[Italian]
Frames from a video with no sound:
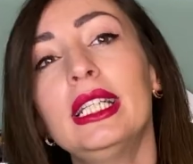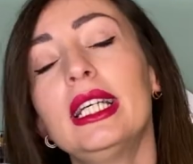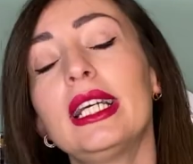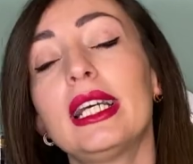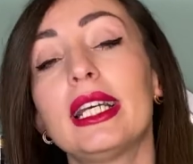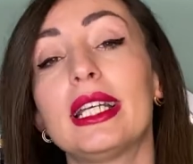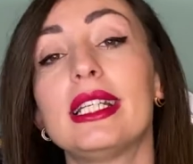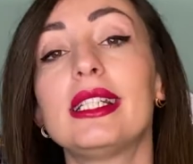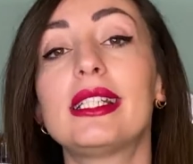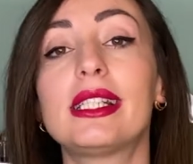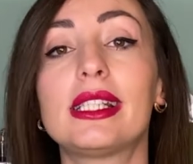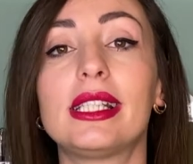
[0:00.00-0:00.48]

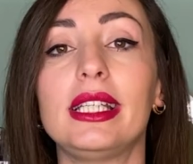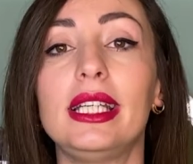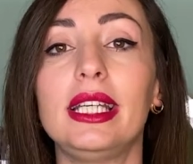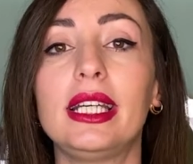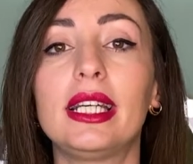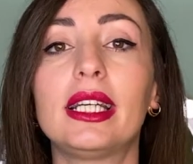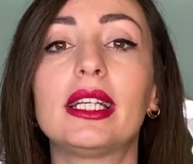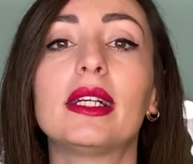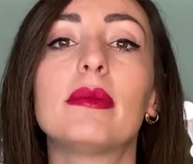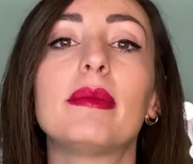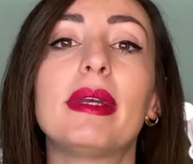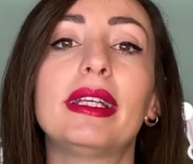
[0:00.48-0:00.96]
in
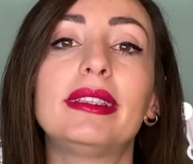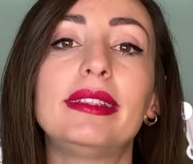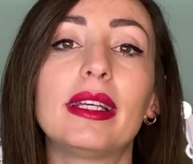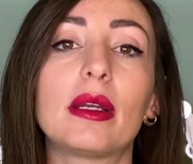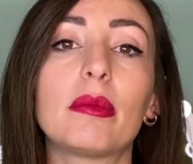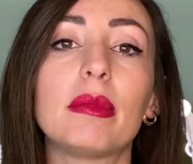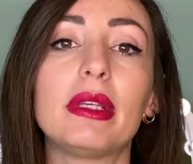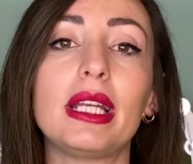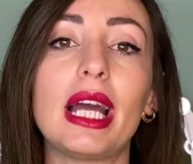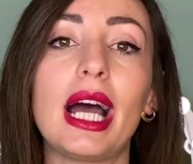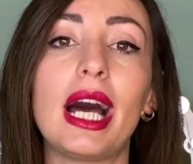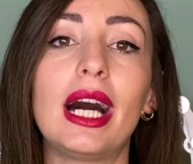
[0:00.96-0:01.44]
stick mi è
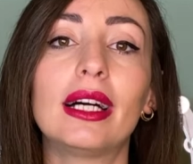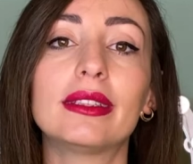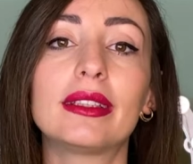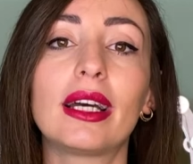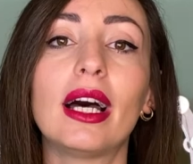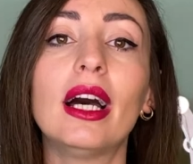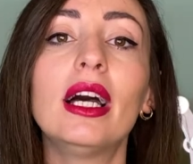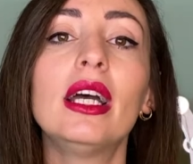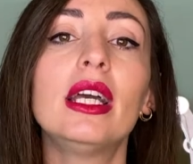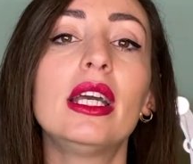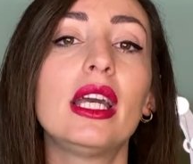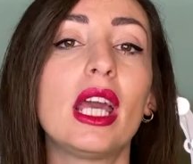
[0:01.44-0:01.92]

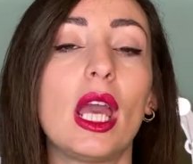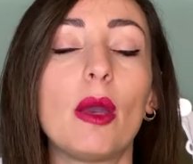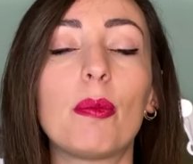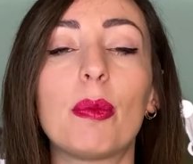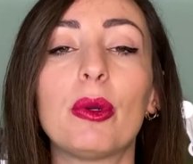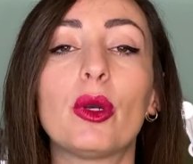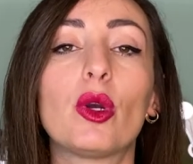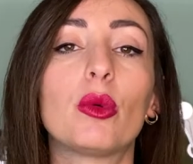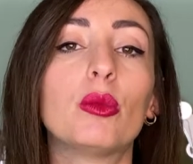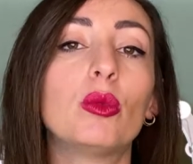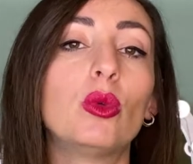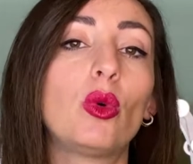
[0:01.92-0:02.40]
terminata e poi
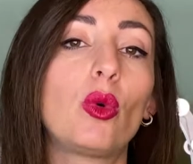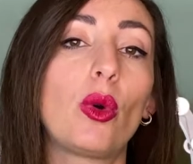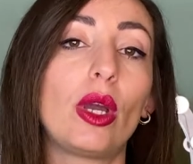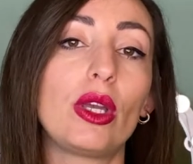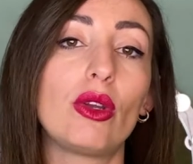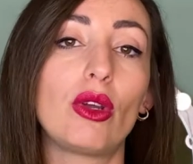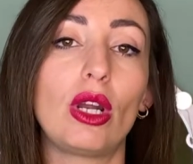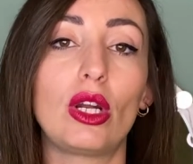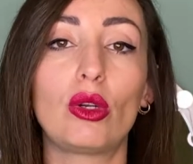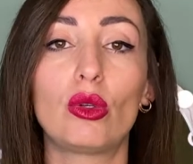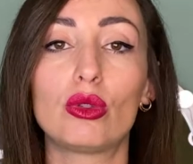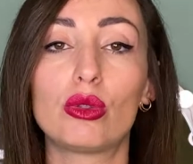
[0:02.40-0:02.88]
comunque io
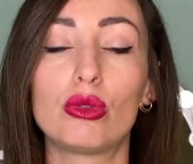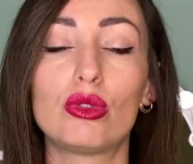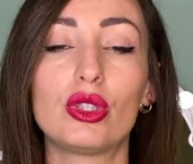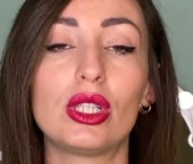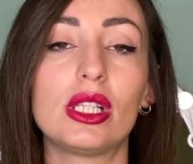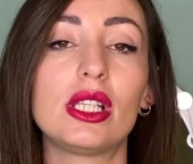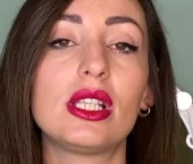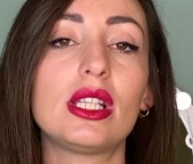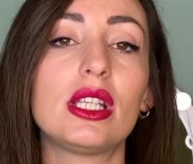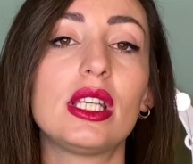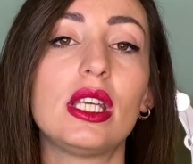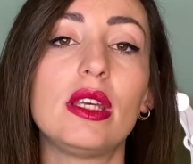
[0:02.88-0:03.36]
l'anno
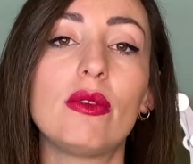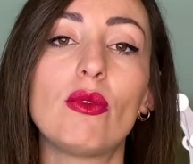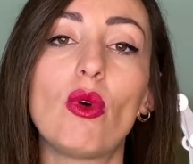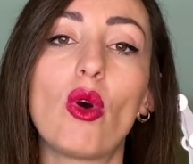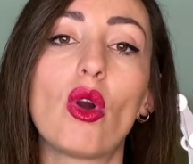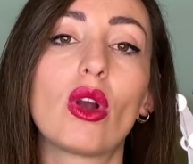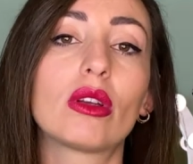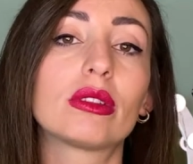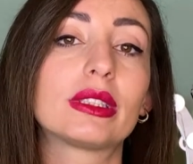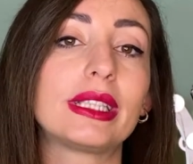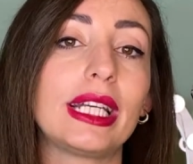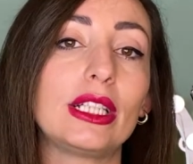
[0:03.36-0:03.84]

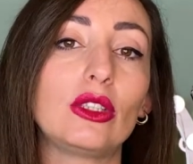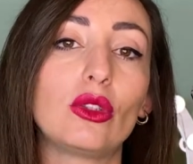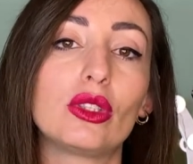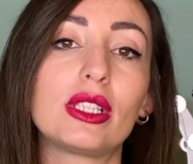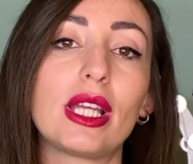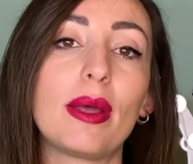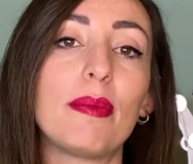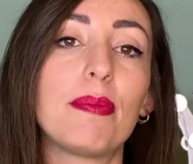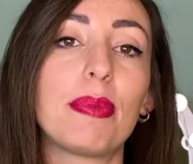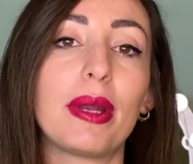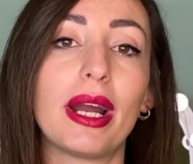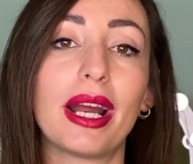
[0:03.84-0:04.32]
successivo tendo
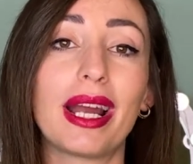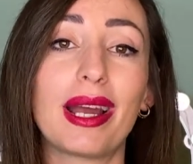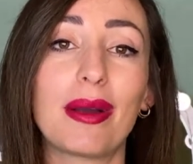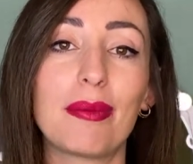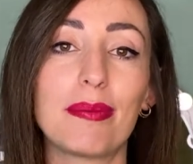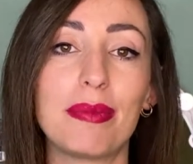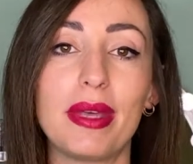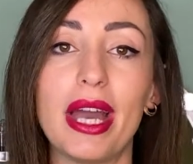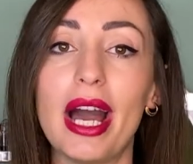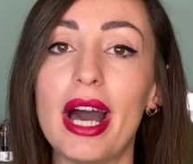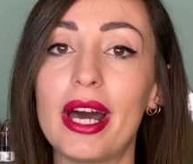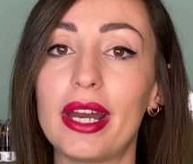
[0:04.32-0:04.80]
sempre a
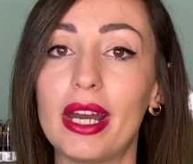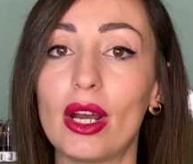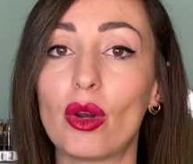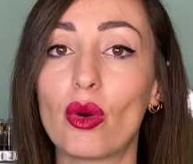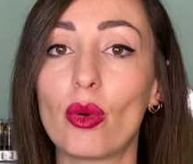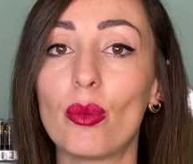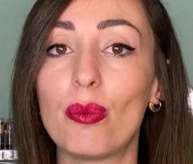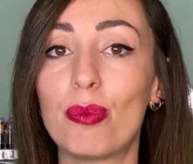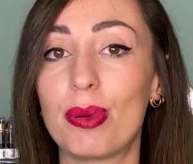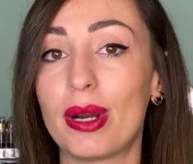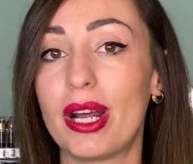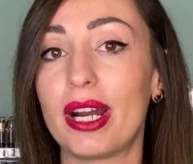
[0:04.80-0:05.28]
cambiare, a
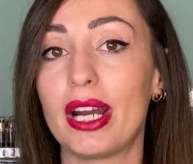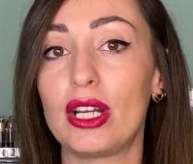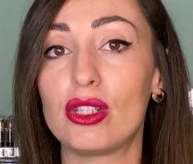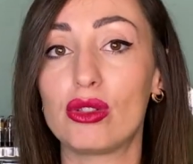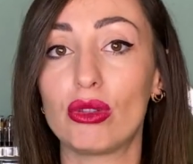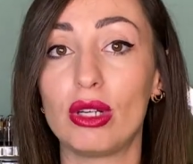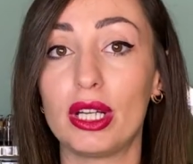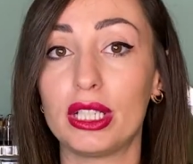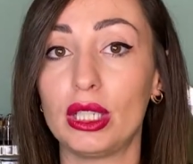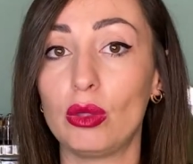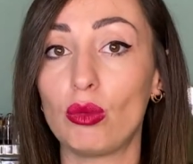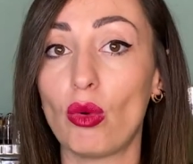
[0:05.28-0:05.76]
comprare i
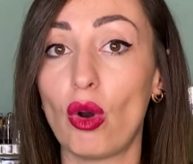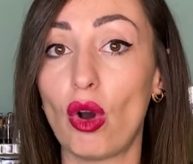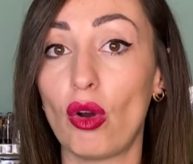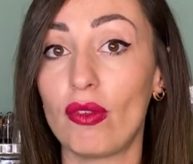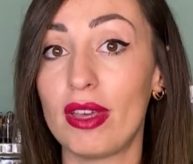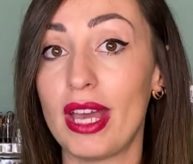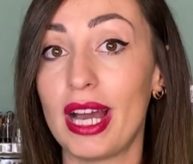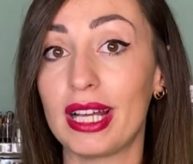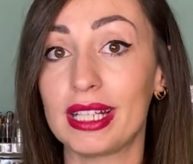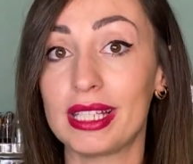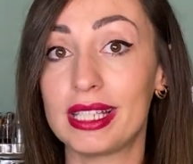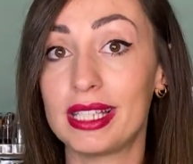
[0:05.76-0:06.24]
solari nuovi,
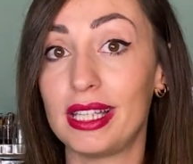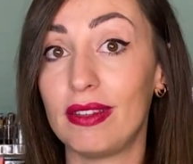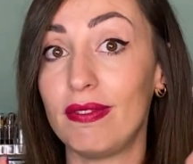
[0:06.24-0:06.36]
anzi